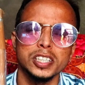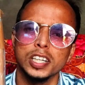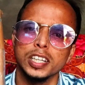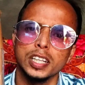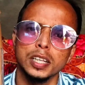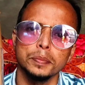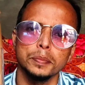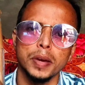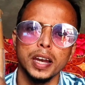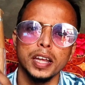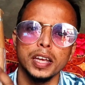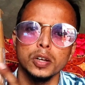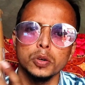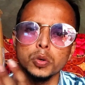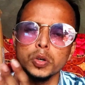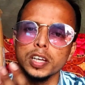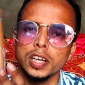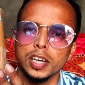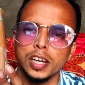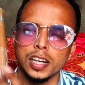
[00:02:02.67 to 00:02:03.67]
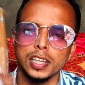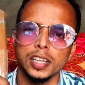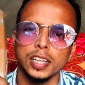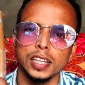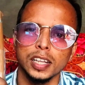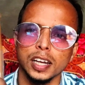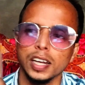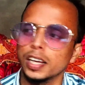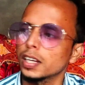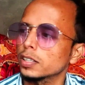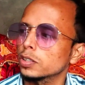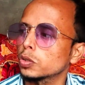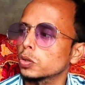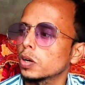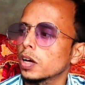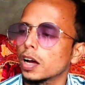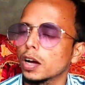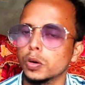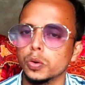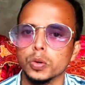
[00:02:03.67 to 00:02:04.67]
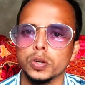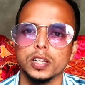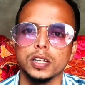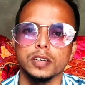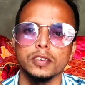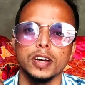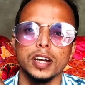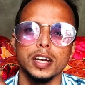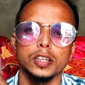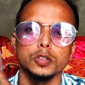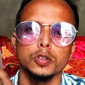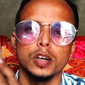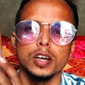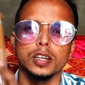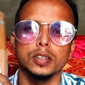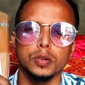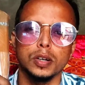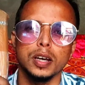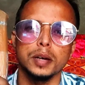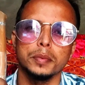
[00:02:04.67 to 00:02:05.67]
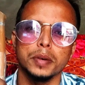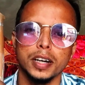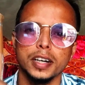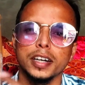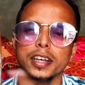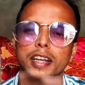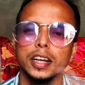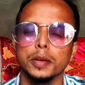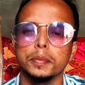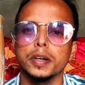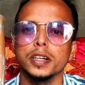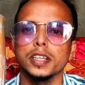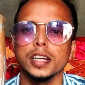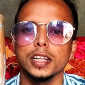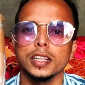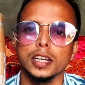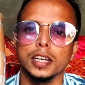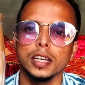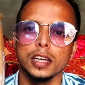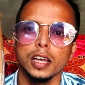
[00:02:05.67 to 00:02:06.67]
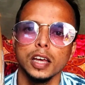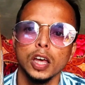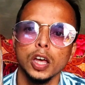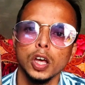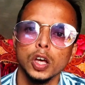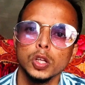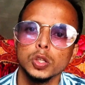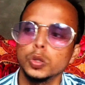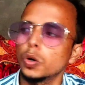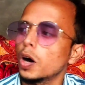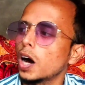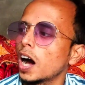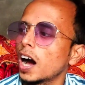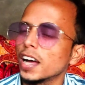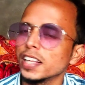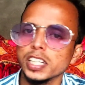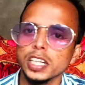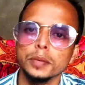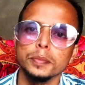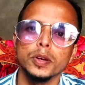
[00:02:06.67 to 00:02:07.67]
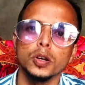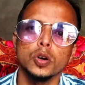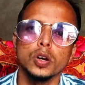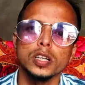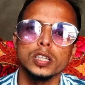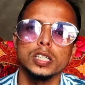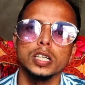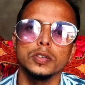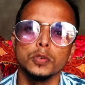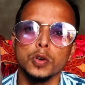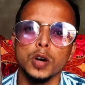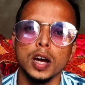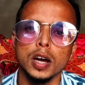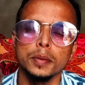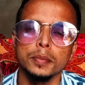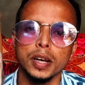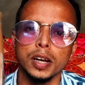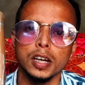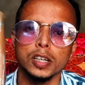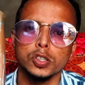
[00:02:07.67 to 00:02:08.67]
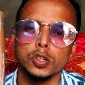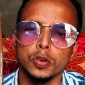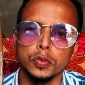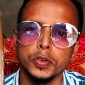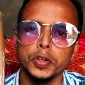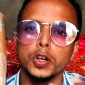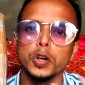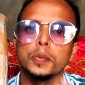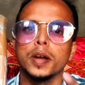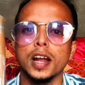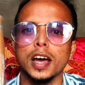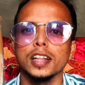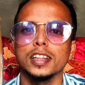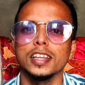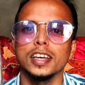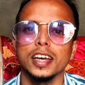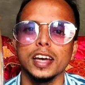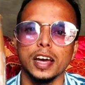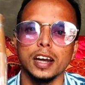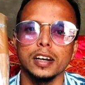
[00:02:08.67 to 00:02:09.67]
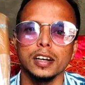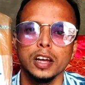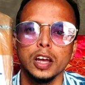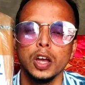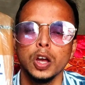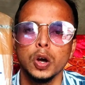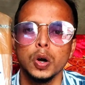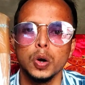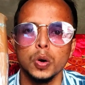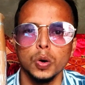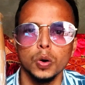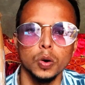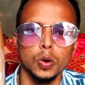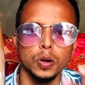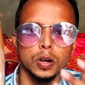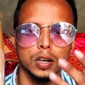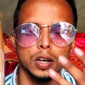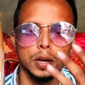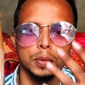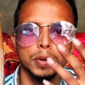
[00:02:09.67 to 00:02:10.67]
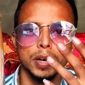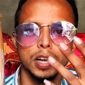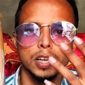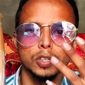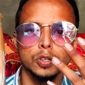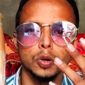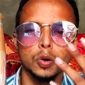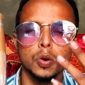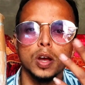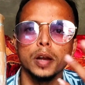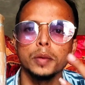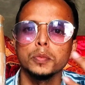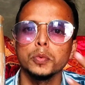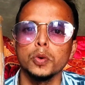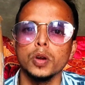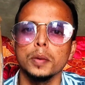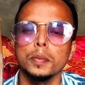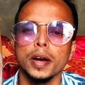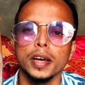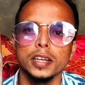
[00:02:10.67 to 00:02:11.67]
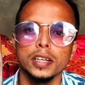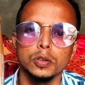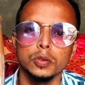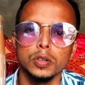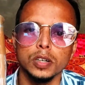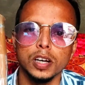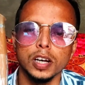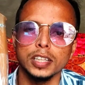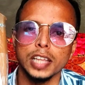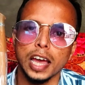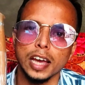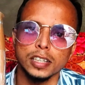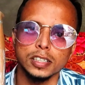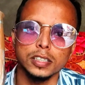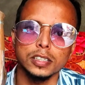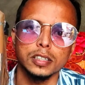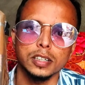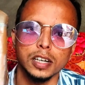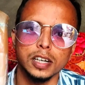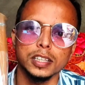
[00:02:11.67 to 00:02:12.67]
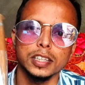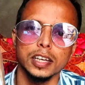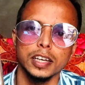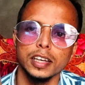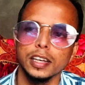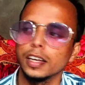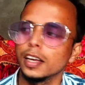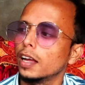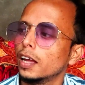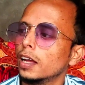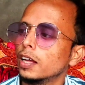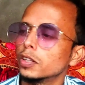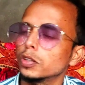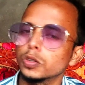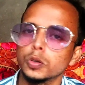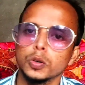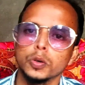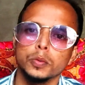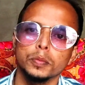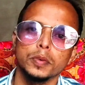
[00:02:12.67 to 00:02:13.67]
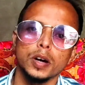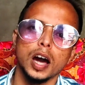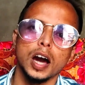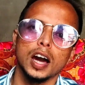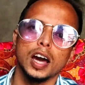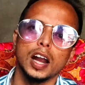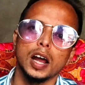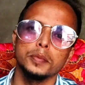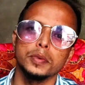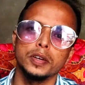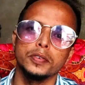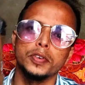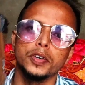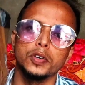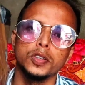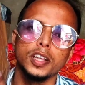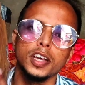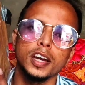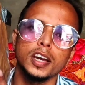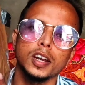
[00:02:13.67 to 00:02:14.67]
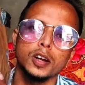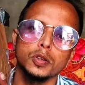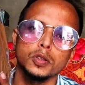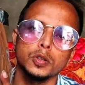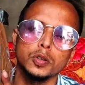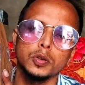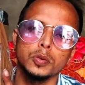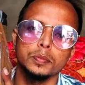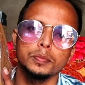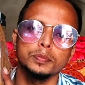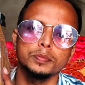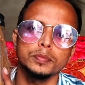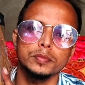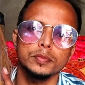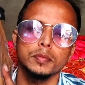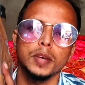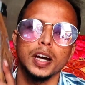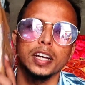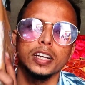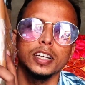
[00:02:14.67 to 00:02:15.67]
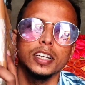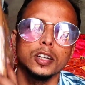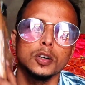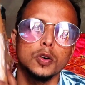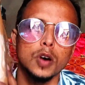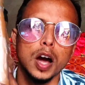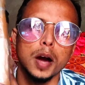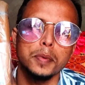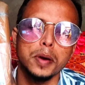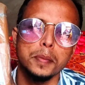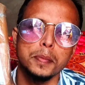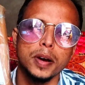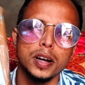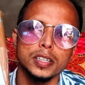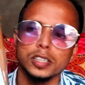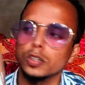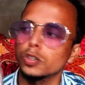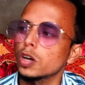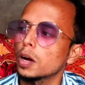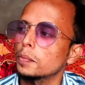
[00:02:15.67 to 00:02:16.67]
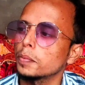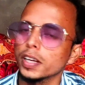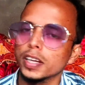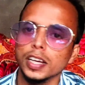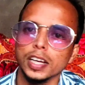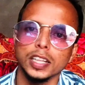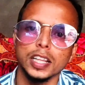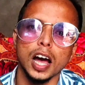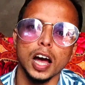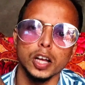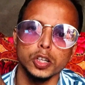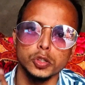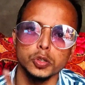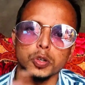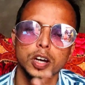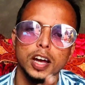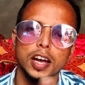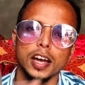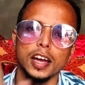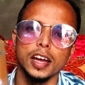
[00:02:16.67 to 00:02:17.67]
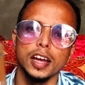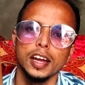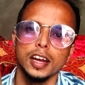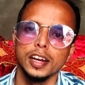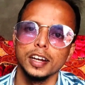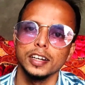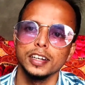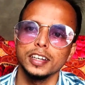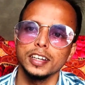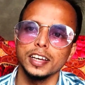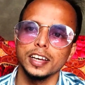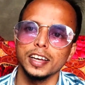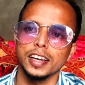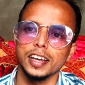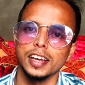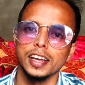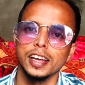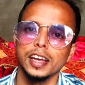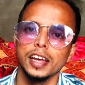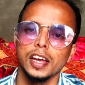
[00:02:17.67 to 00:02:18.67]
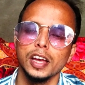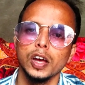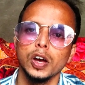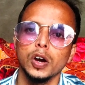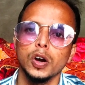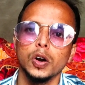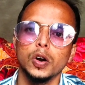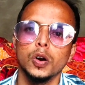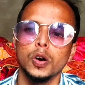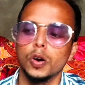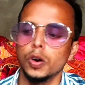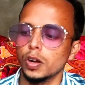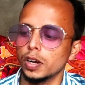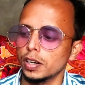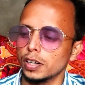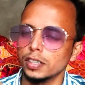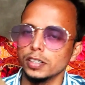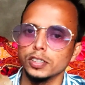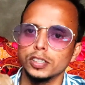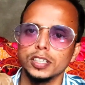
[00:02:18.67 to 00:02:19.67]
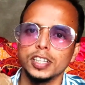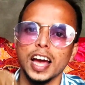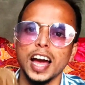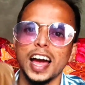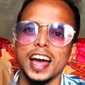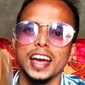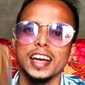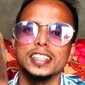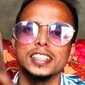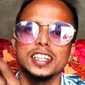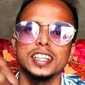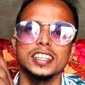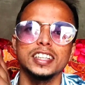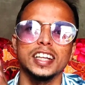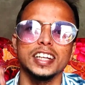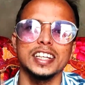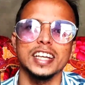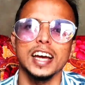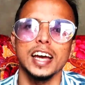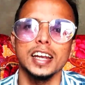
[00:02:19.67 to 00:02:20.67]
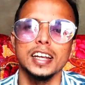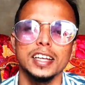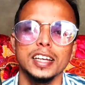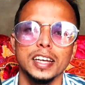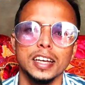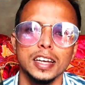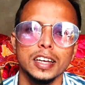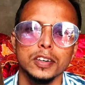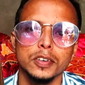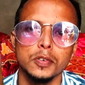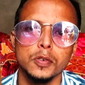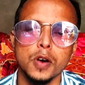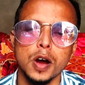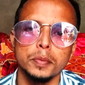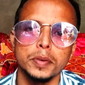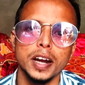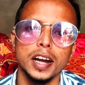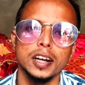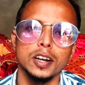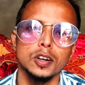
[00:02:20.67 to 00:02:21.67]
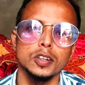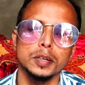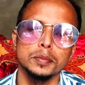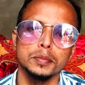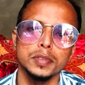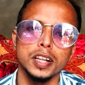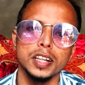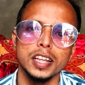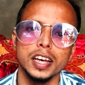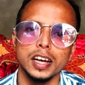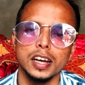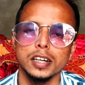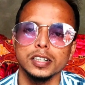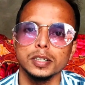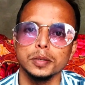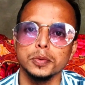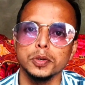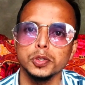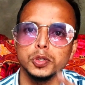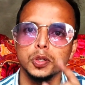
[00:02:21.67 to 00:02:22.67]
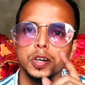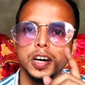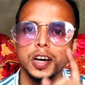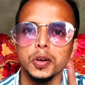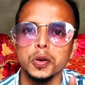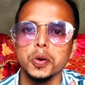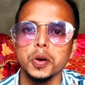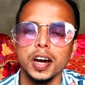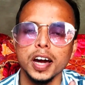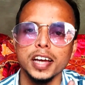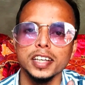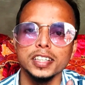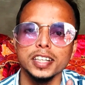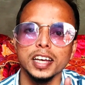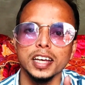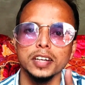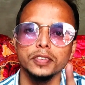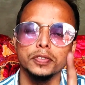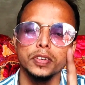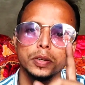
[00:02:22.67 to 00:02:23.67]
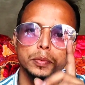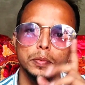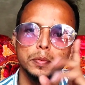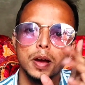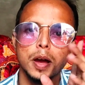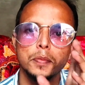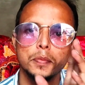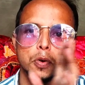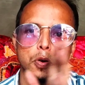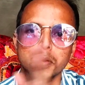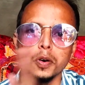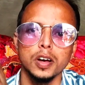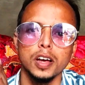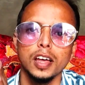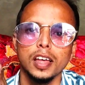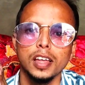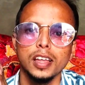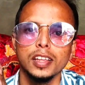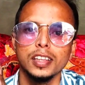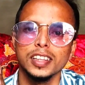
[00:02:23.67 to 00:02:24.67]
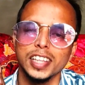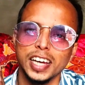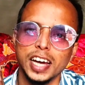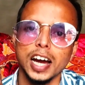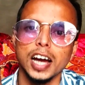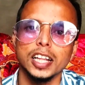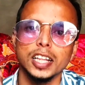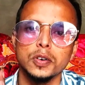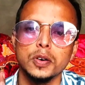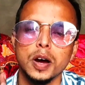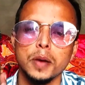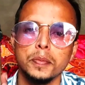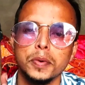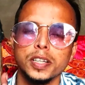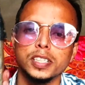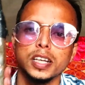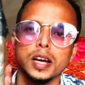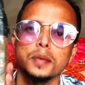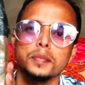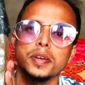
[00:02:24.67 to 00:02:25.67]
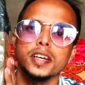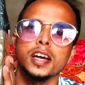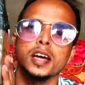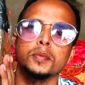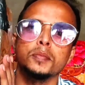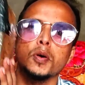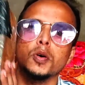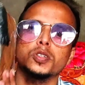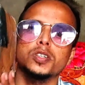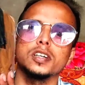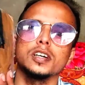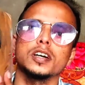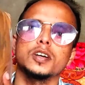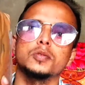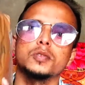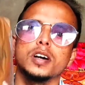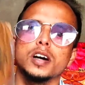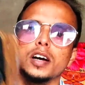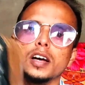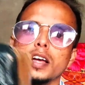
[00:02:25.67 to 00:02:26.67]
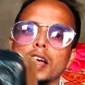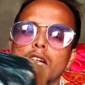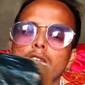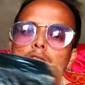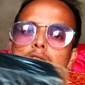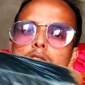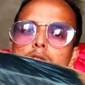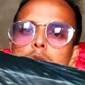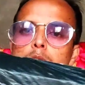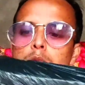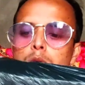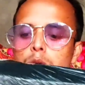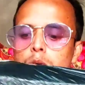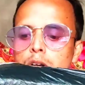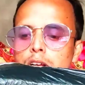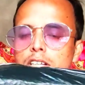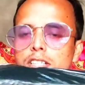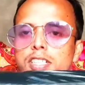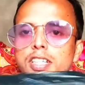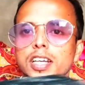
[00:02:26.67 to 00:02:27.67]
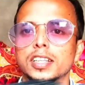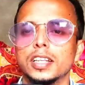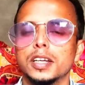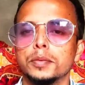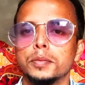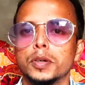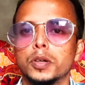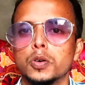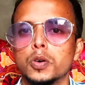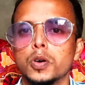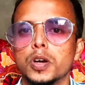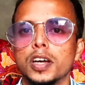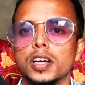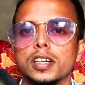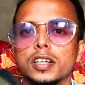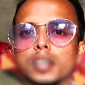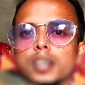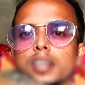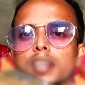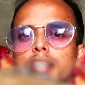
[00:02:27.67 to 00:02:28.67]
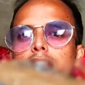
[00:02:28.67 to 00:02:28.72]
से छः दिन पहले ही कुरियर कर दिया था लेकिन थोड़ा कुरियर वाले जो हैं थोड़ा हमारे डीले पड़ जाते हैं तो आज ये मेरे को रिसीव हुआ है मैंने कहा चलो वीडियो बनाते हैं यार और हमारे जो रोयन बूरा भाई हैं उनका थैंक्स करते हैं तो अगर आप ये वीडियो देख रहे हो तो भाई ये देखो आपका पार्सल जो आपने किया था आ चुका है ठीक है और क्या है इसके अंदर क्या नहीं है वो आप टाइटल थंबनेल देखकर समझ तो गए हो गाइज लेकिन फिर भी मैं आपको दिखाता हूँ आपके सामने ही अनबॉक्सिंग करूँगा उन्होंने इसके अंदर मेरे को एक